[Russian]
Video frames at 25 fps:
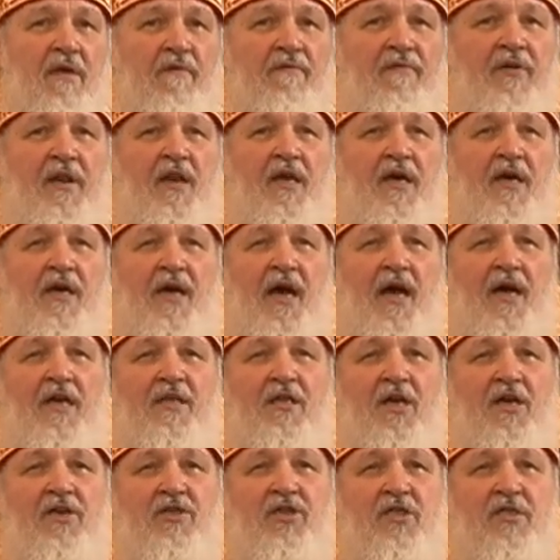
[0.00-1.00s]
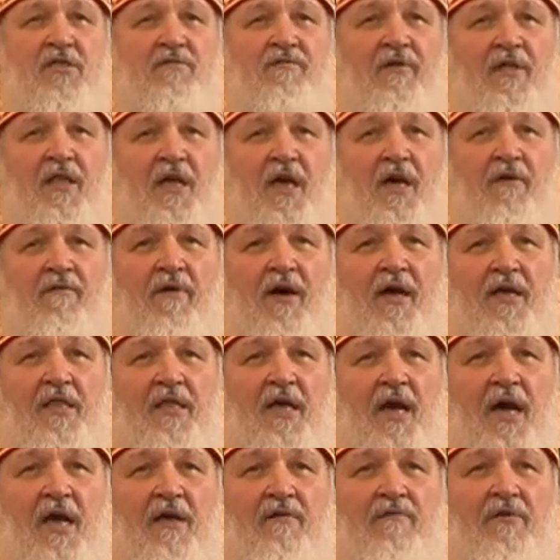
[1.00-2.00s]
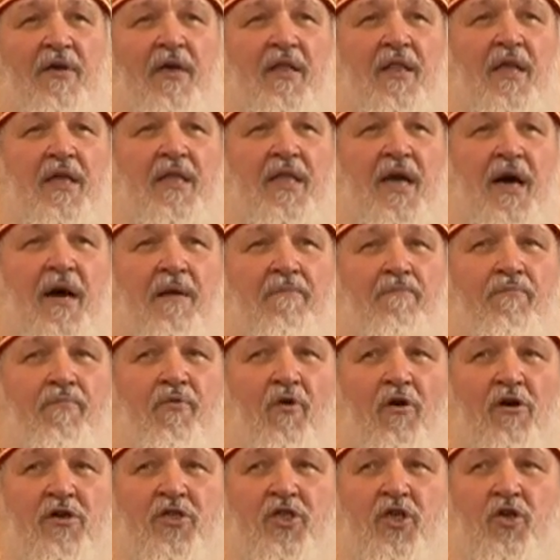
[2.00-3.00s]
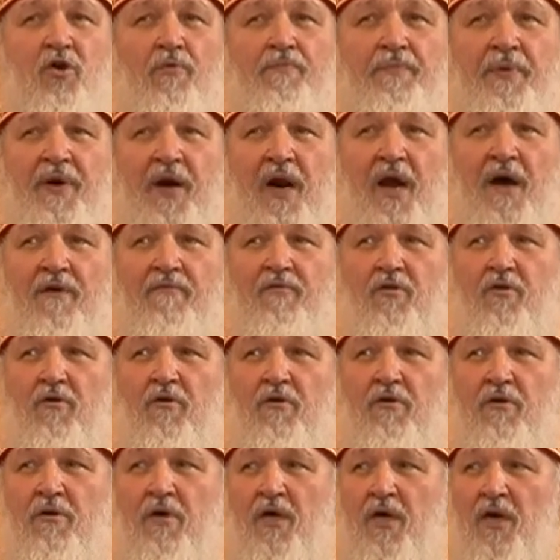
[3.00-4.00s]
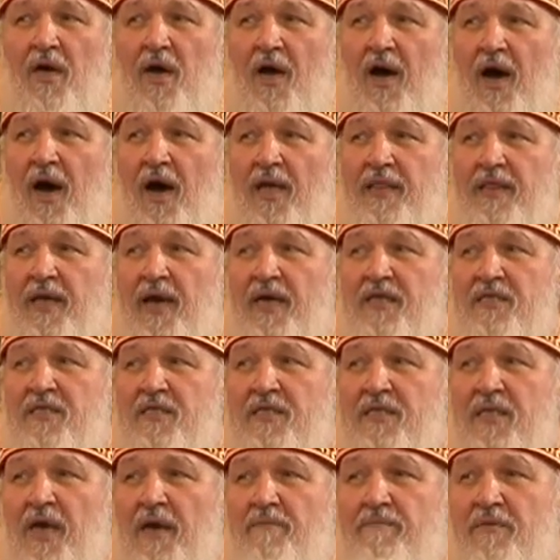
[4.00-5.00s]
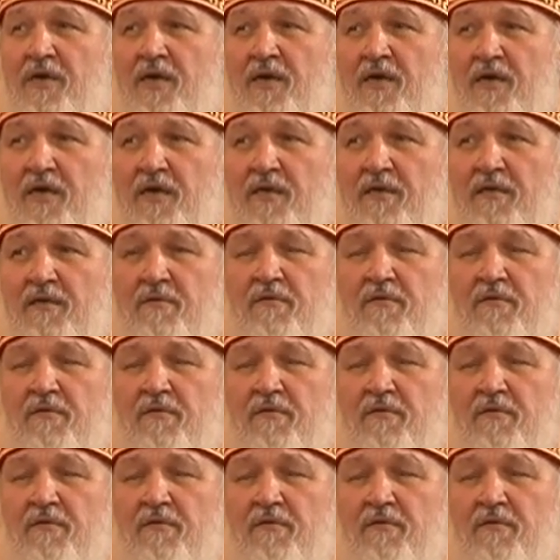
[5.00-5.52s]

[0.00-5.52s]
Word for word: Великая Отечественная война явила нам Божью правду о нас самих.